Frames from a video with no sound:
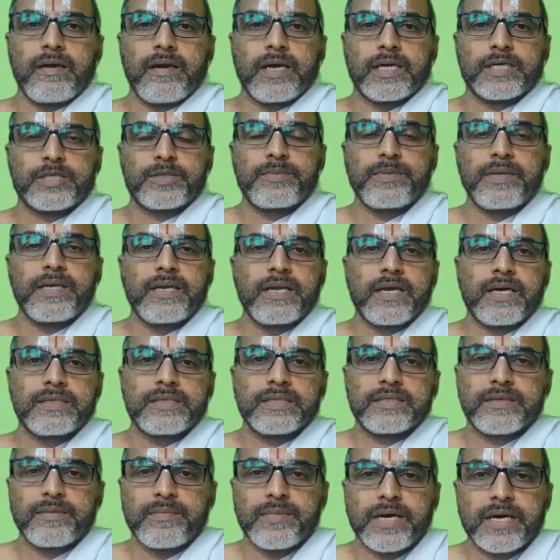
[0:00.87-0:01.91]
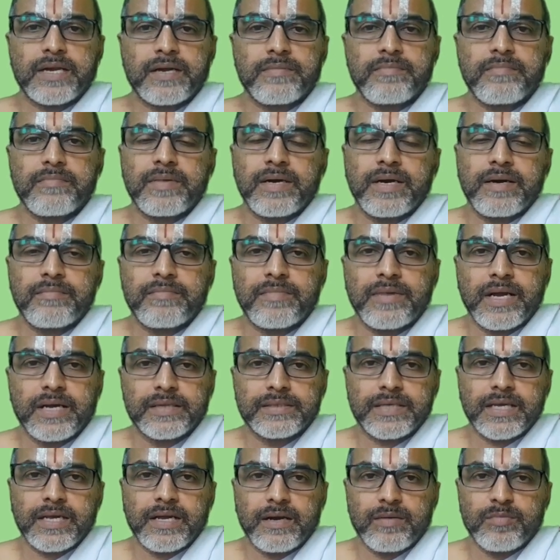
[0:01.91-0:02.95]
லக்ஷ்மிநாத சமாரம்பாம்
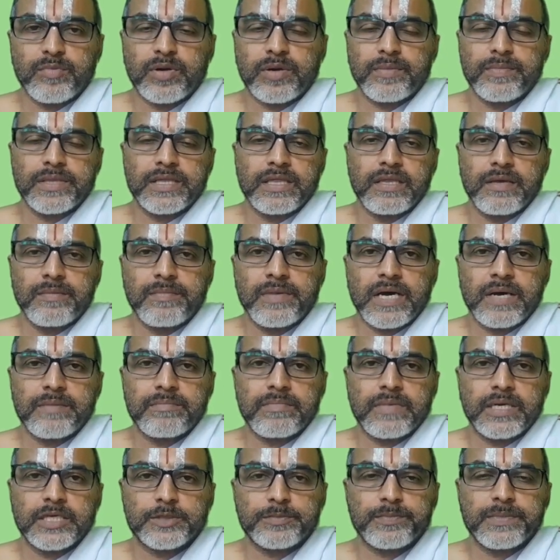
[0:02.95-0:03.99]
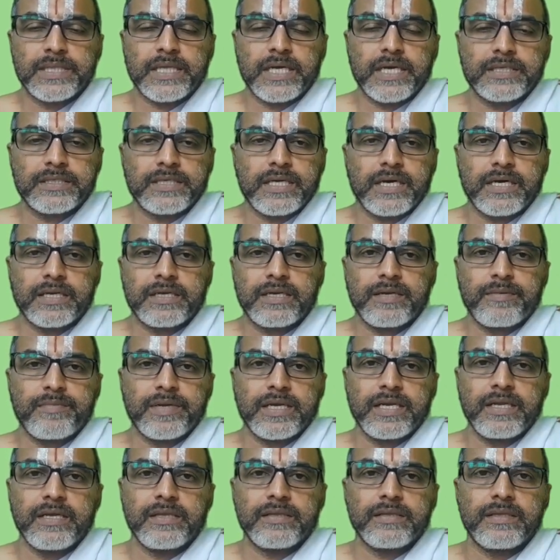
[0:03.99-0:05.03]
நாத யாமன மத்தியமாம் அஸ்மதாச்சாரிய
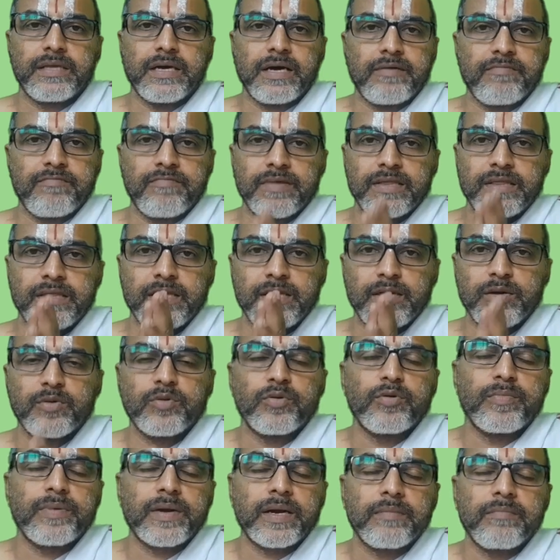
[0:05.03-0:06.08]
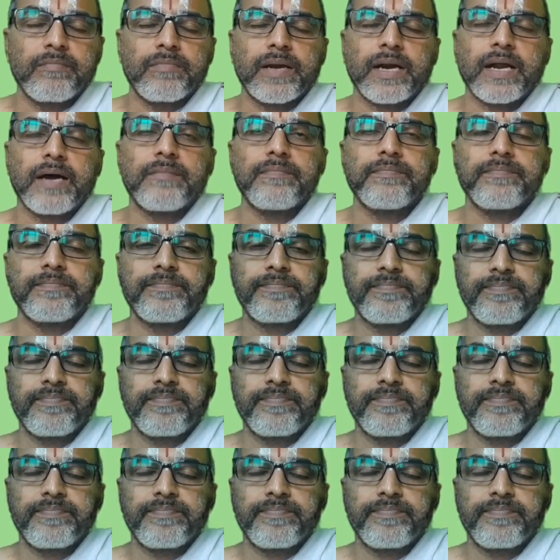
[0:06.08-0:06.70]
பத்தியந்தாம் வந்தே குரு பரம்பராம்